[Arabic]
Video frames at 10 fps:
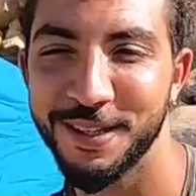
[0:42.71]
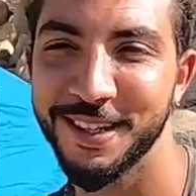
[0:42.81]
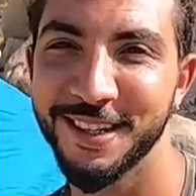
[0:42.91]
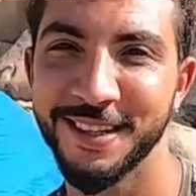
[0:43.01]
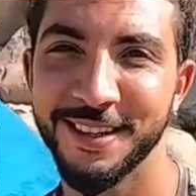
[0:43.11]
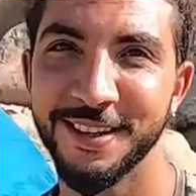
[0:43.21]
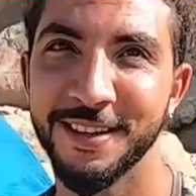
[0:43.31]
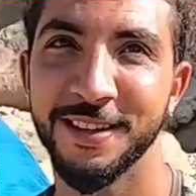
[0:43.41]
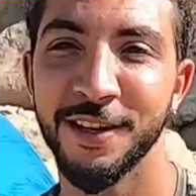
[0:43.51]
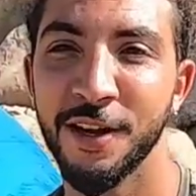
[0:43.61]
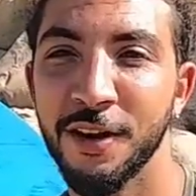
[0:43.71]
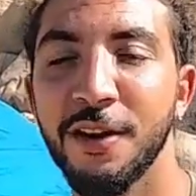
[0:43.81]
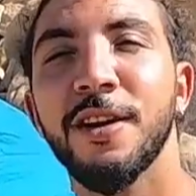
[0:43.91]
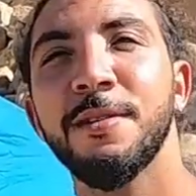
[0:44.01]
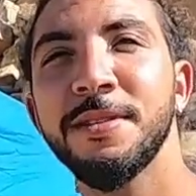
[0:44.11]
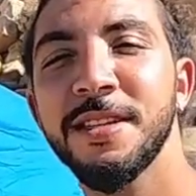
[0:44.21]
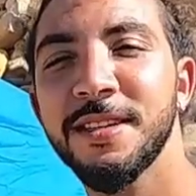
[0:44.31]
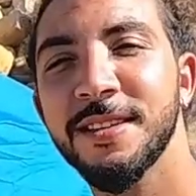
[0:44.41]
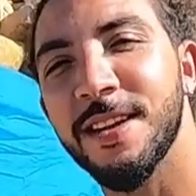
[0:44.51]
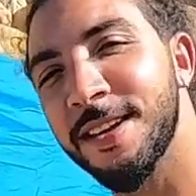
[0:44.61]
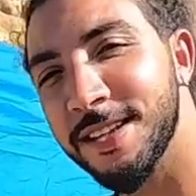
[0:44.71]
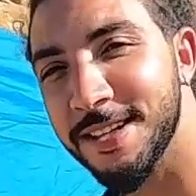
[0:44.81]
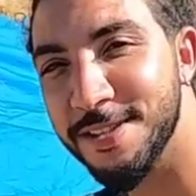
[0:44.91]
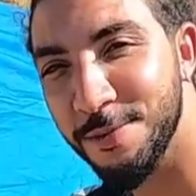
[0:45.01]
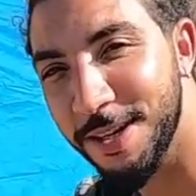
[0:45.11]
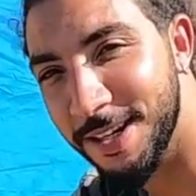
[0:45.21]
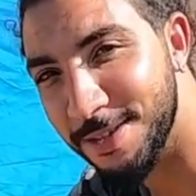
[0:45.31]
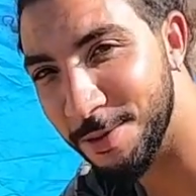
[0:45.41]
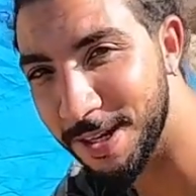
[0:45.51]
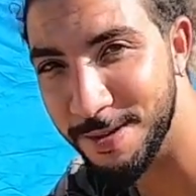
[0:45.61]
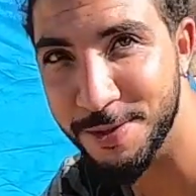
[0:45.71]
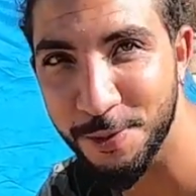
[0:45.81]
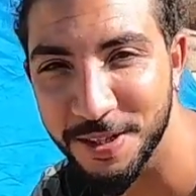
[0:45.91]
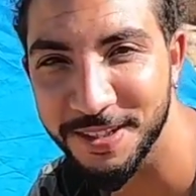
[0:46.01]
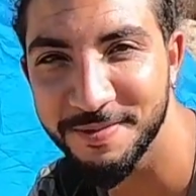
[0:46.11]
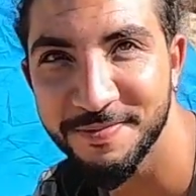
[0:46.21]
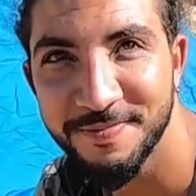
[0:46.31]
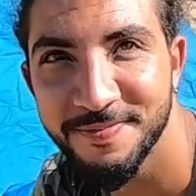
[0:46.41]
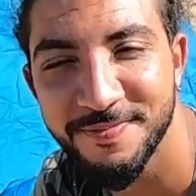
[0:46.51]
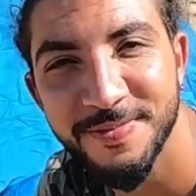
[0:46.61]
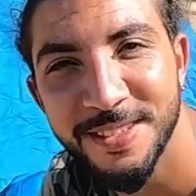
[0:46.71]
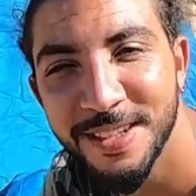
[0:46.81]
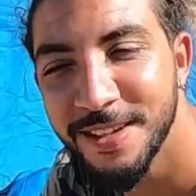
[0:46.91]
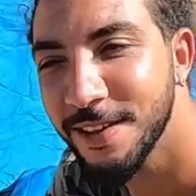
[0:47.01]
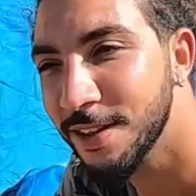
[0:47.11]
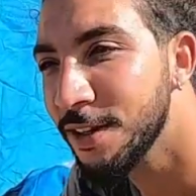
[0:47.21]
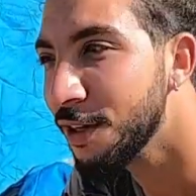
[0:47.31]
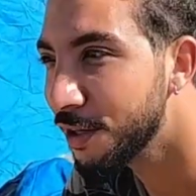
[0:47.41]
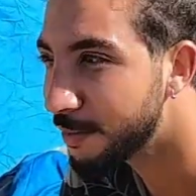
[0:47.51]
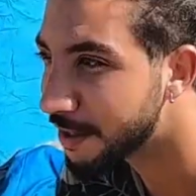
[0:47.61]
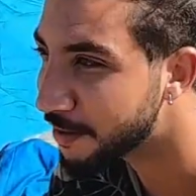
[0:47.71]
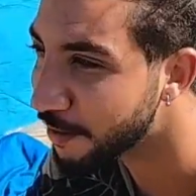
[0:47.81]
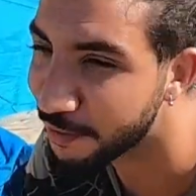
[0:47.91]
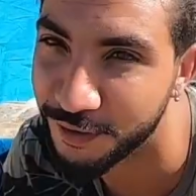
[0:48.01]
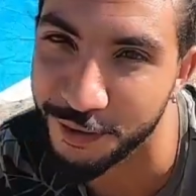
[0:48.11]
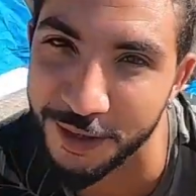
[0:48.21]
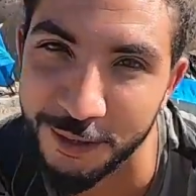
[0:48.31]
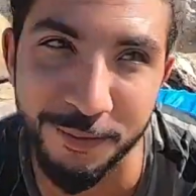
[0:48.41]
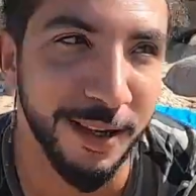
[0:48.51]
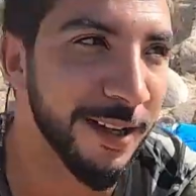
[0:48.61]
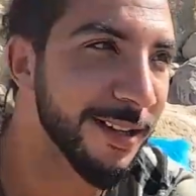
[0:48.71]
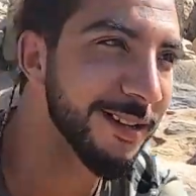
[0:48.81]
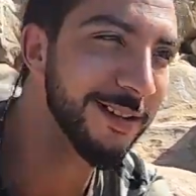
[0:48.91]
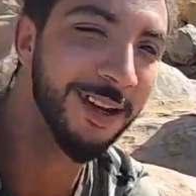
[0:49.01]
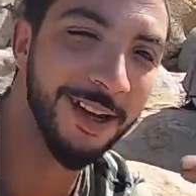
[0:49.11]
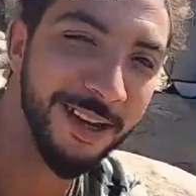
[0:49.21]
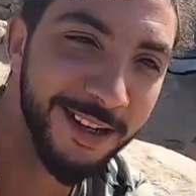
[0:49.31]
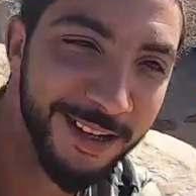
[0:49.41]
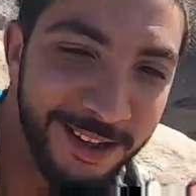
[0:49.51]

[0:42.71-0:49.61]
منين جديتيها من تقنيط الصويره الصويره يمسوك اليوم نسيرفيو اليوم نسيرفيو عز الصاد صحه